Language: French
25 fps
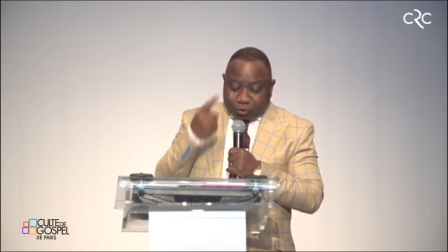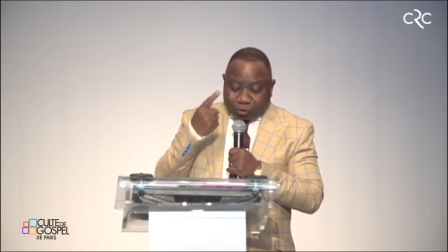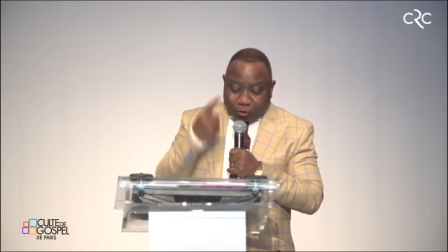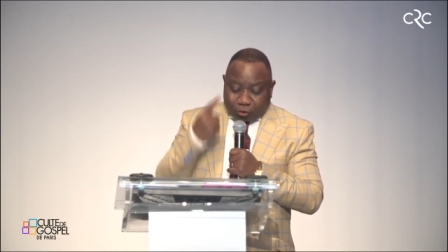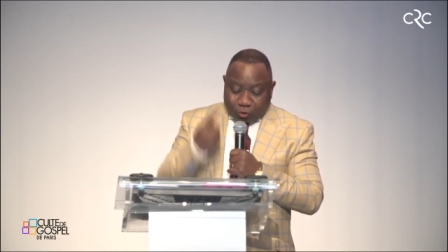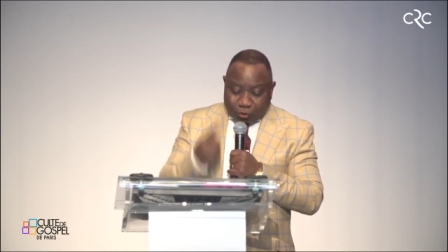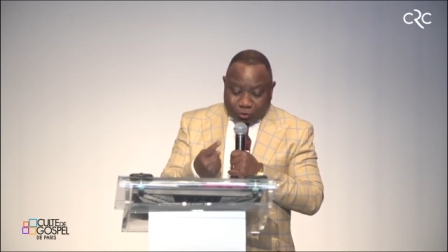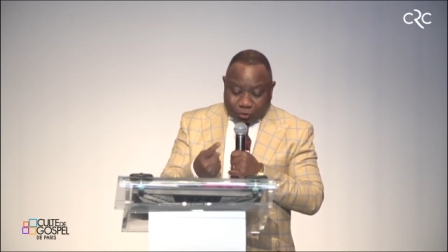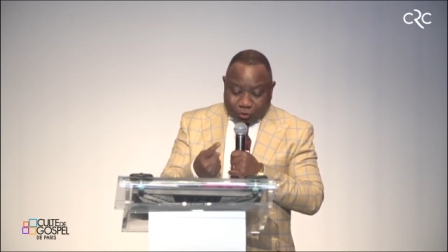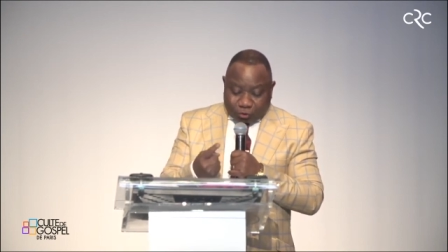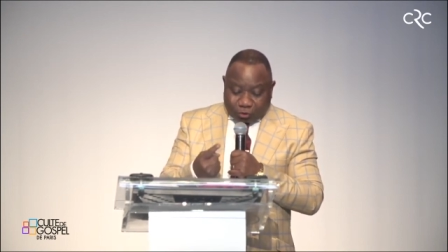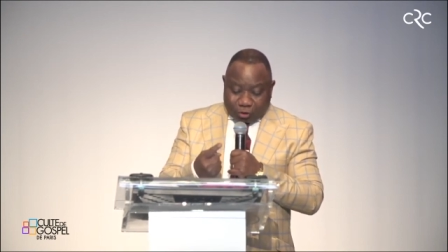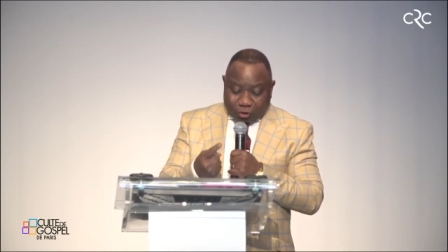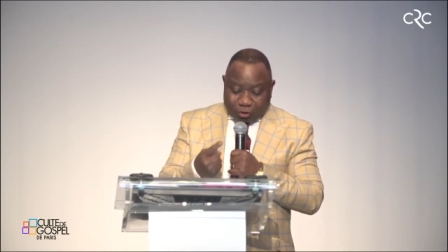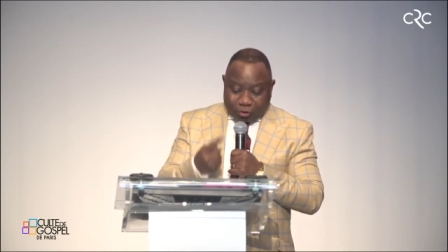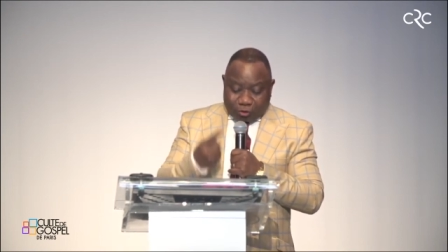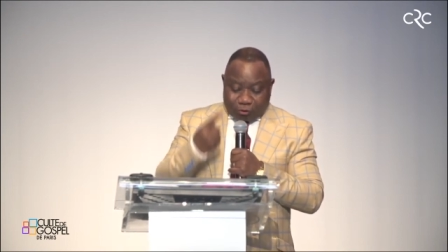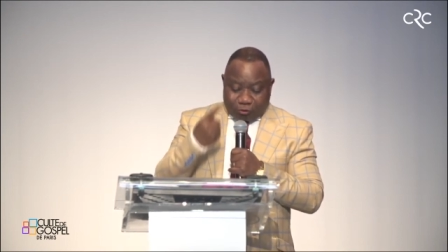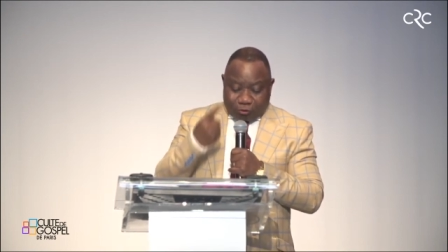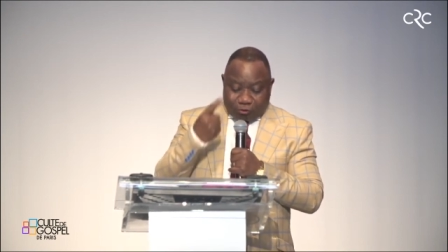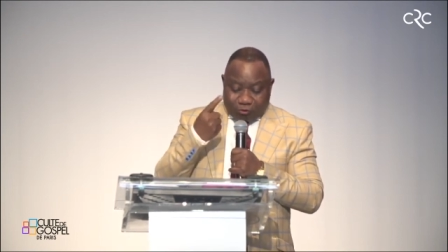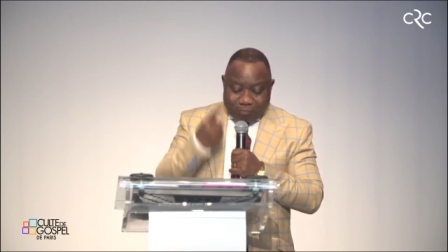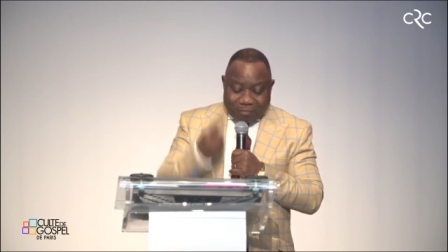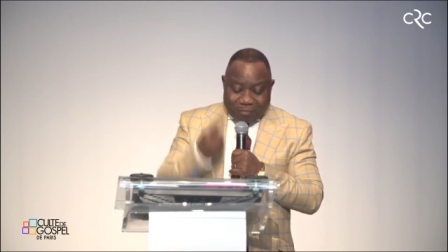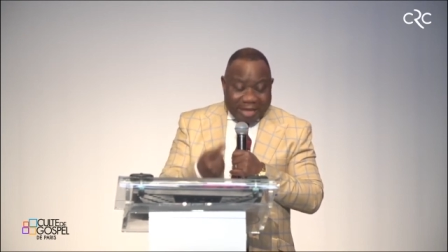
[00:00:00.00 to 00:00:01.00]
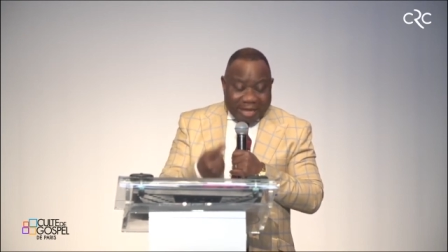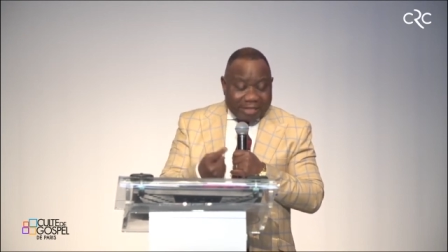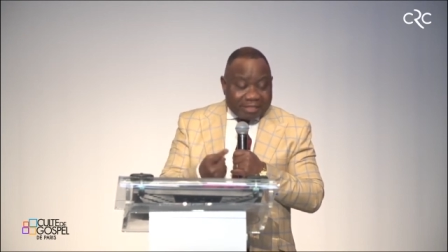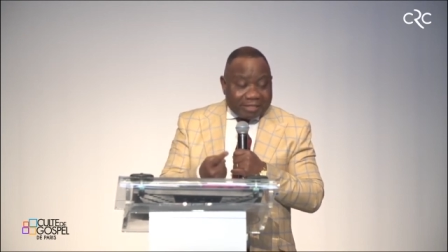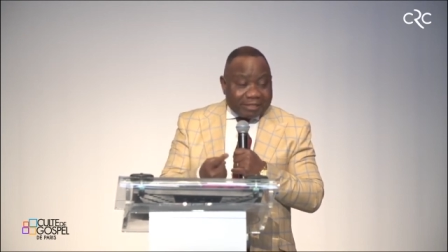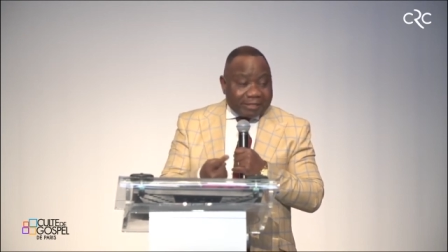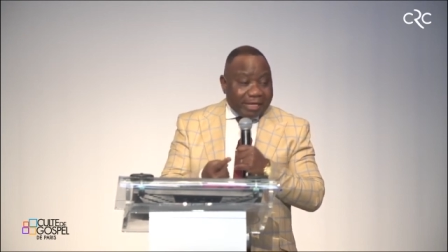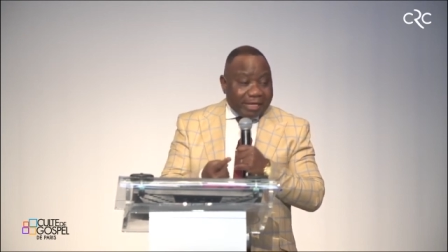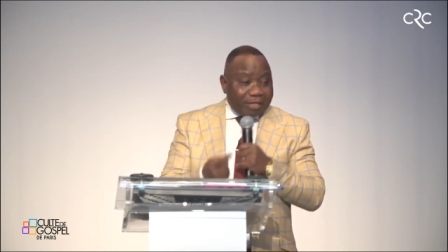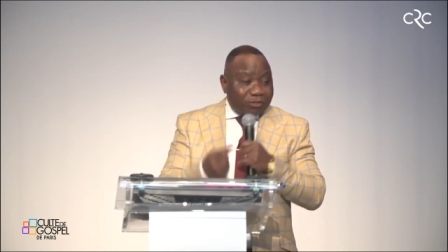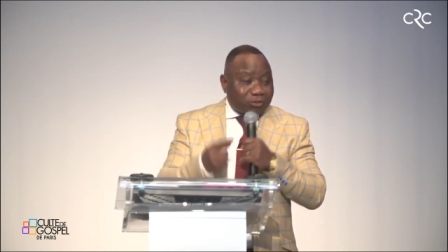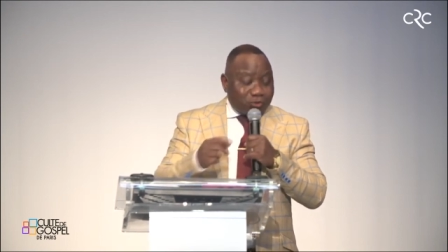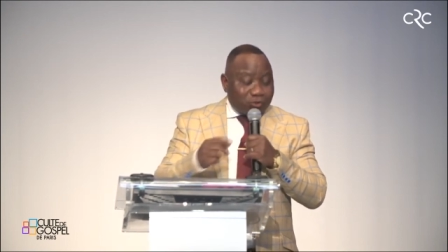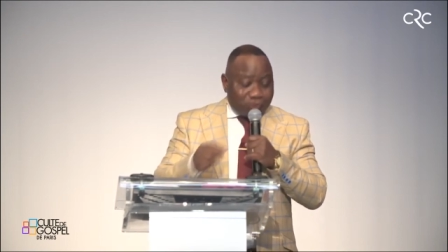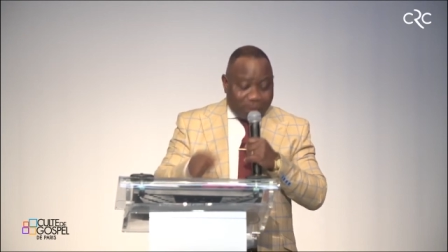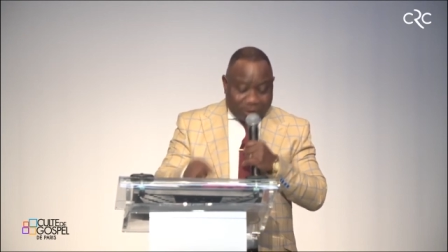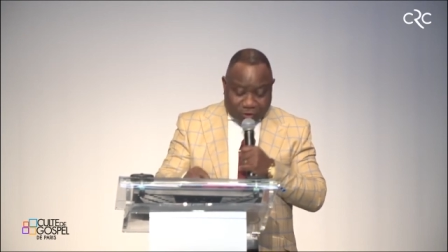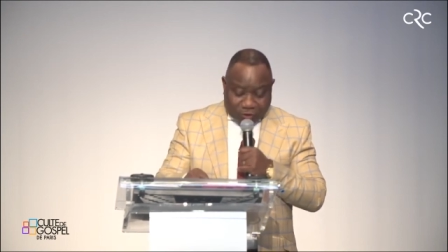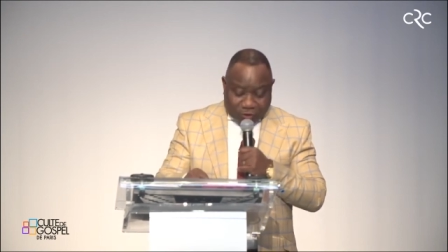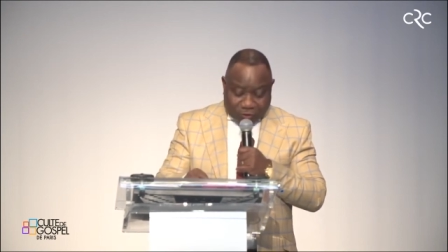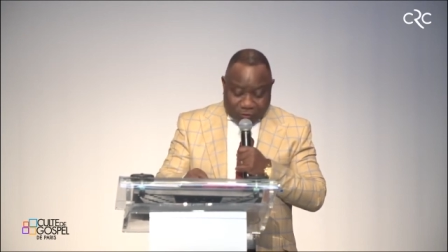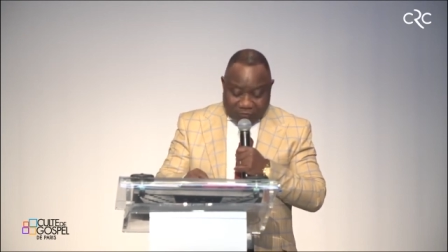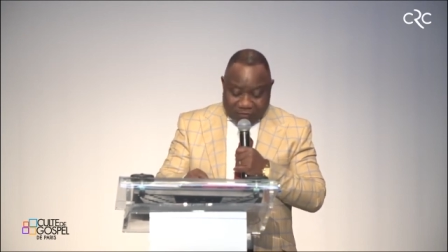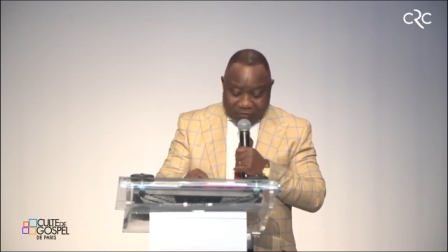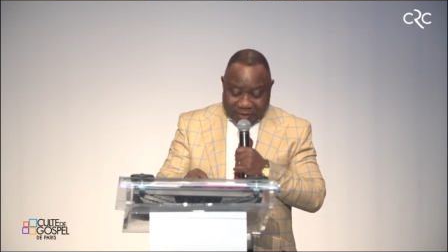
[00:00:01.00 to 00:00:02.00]
toute l'humanité soit
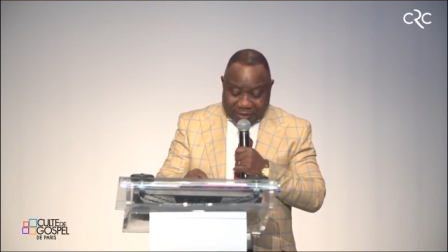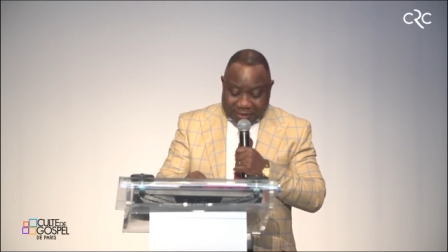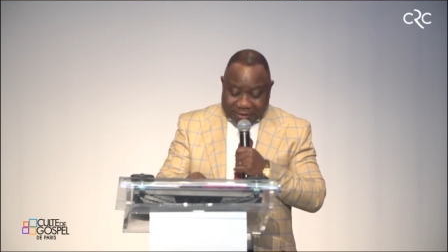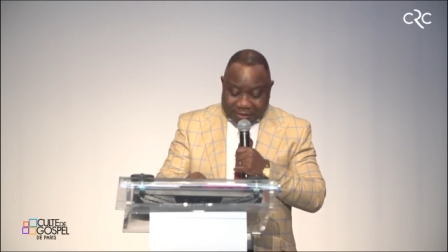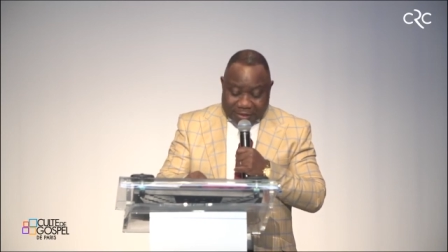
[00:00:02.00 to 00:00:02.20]
sauvée.